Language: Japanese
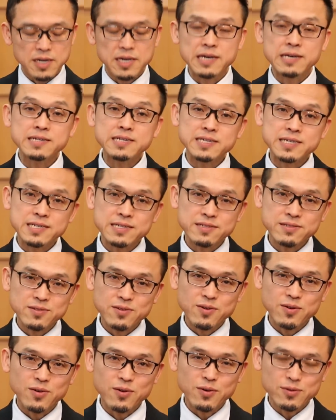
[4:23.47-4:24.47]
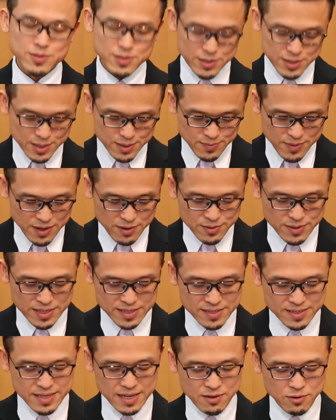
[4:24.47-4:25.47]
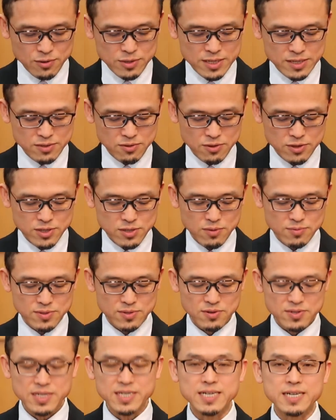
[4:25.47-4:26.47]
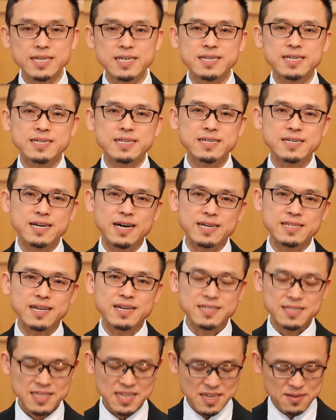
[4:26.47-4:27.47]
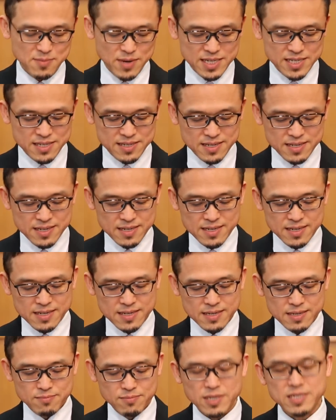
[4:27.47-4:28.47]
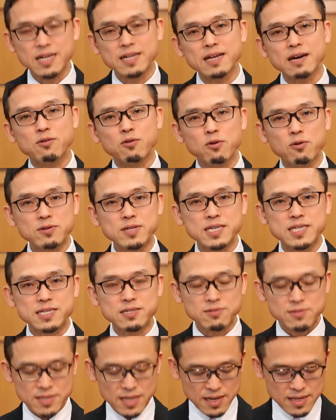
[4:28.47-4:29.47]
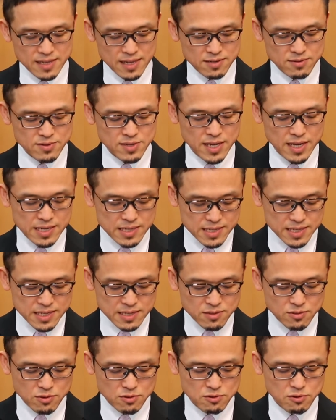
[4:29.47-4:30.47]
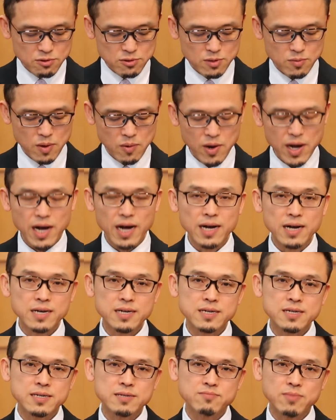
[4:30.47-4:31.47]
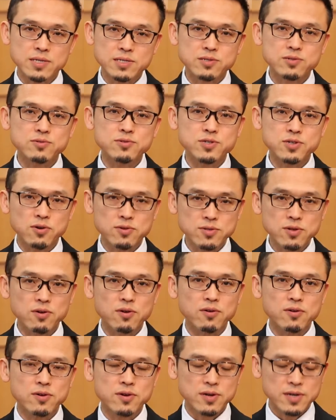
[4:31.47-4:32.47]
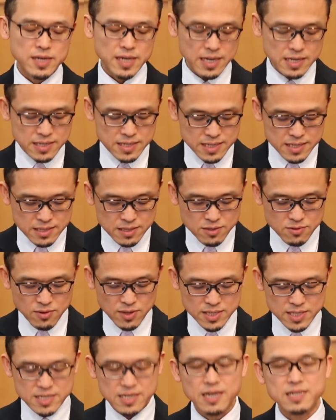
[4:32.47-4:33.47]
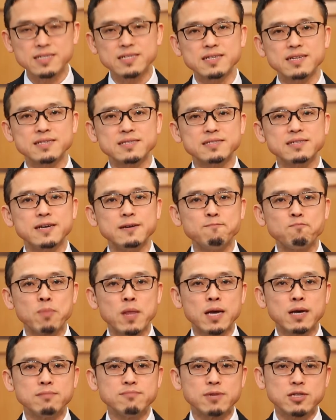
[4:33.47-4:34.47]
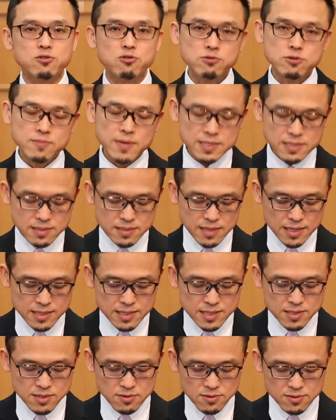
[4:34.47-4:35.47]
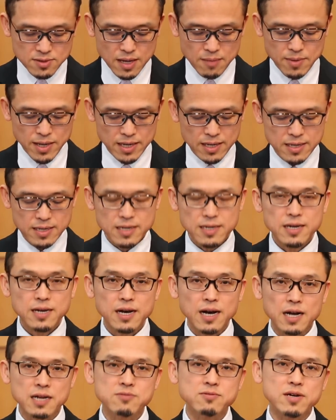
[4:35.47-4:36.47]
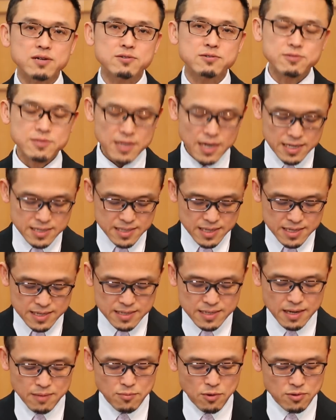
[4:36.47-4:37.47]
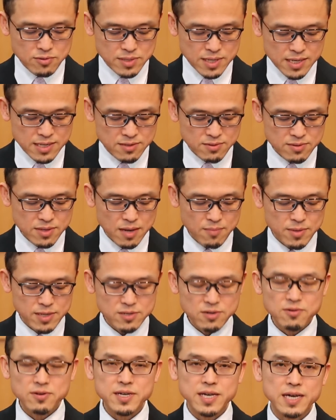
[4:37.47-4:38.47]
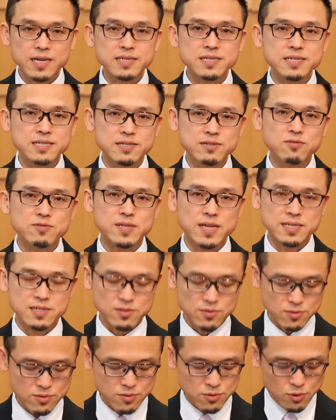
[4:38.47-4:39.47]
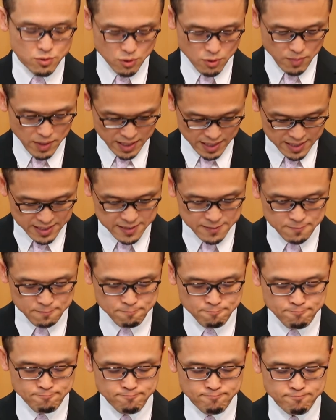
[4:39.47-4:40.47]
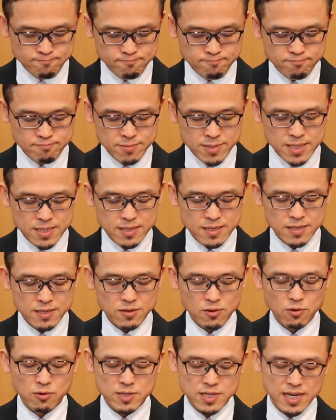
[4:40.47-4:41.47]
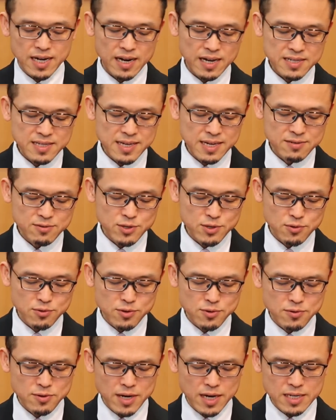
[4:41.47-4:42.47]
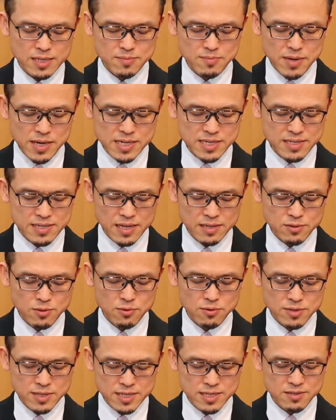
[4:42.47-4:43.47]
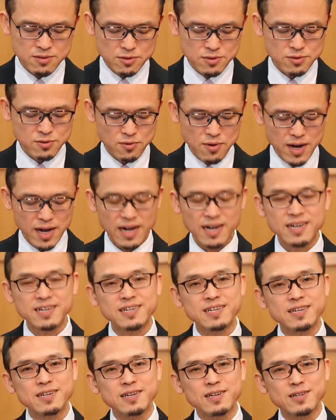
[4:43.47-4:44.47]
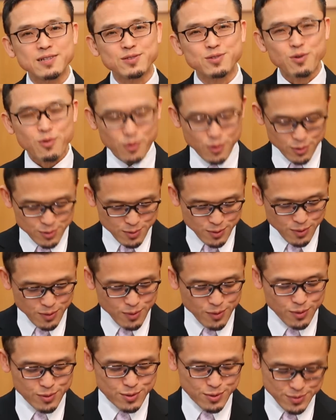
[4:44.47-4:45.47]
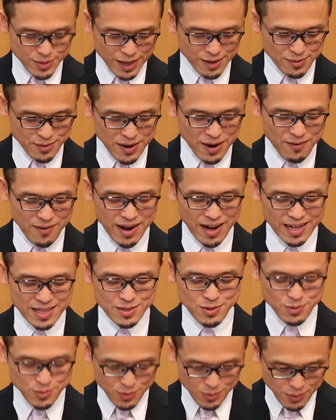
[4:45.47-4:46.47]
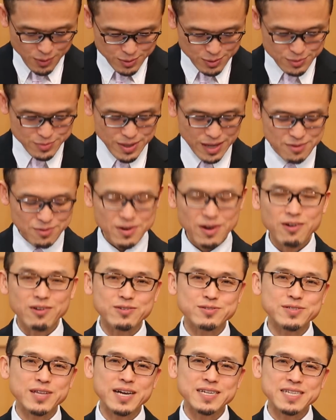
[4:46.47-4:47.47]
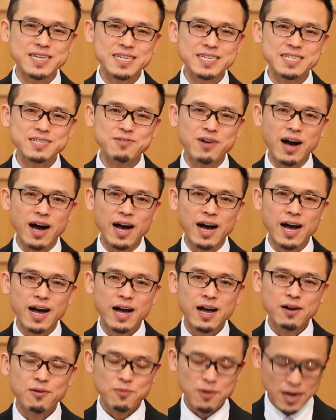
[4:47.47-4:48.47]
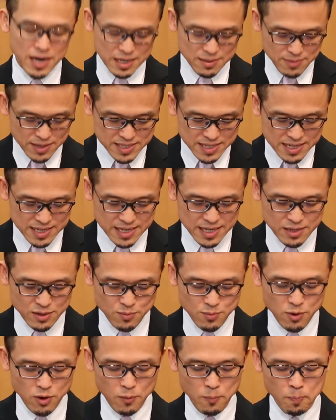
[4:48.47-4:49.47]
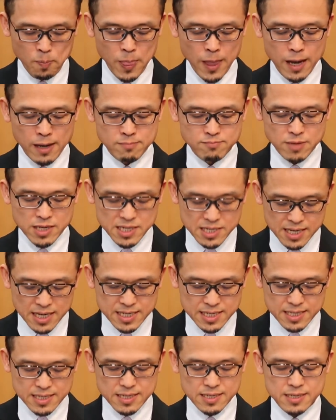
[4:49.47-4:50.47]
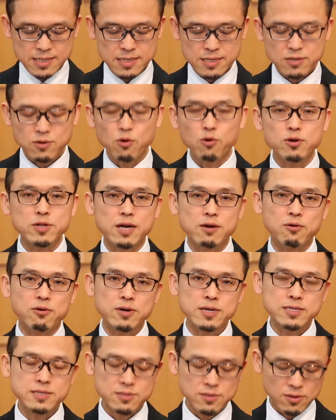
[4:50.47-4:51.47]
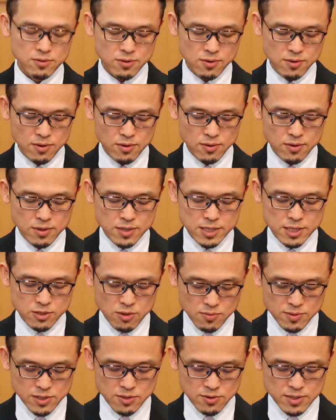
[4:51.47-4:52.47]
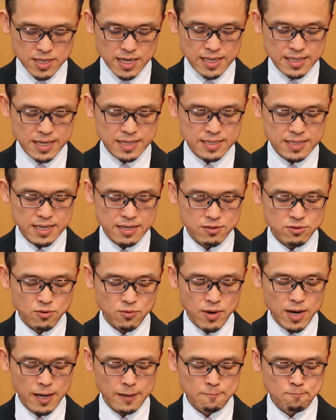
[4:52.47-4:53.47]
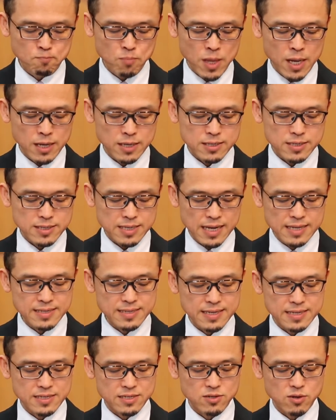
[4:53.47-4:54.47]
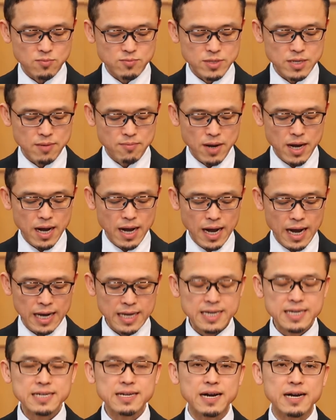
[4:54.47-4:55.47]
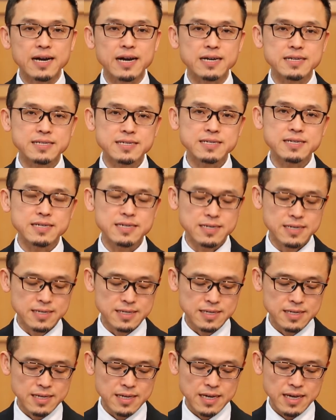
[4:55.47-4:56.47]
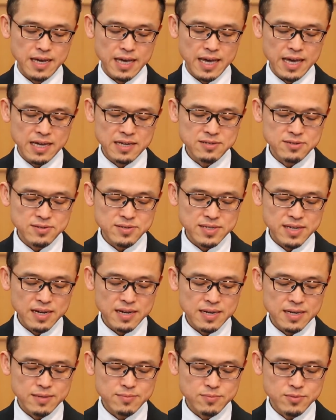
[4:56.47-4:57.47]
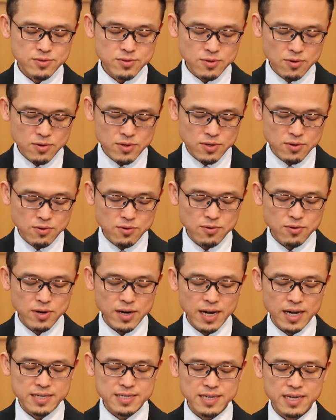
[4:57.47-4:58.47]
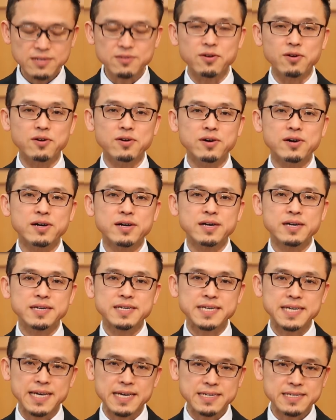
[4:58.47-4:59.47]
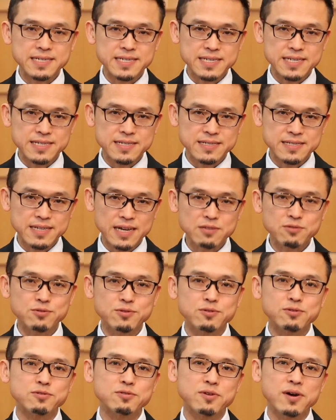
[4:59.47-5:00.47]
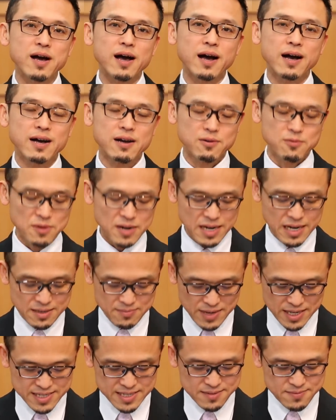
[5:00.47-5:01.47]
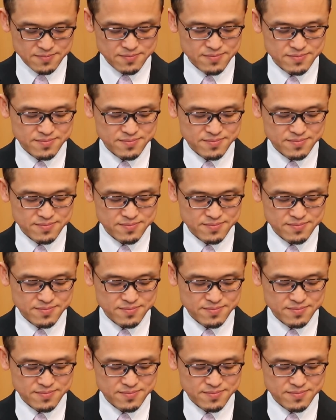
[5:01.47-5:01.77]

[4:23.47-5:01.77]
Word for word: 献金のおすすめをですね、コリントの人々に語っています。ただ、ここで記されている献金という言葉は、通常の献金とは違ってですね、特別な必要のため、あるいは具体的な目的のための献金を指す言葉です。ここにガラテアの諸教会に命じた通りというのは、どこのことなのかは、どのことなのかは具体的にはわかりませんけども、しかし、ここでコリントの人々に語っているのは、3節を見れば明らかにエルサレムの教会への献金だということがわかります。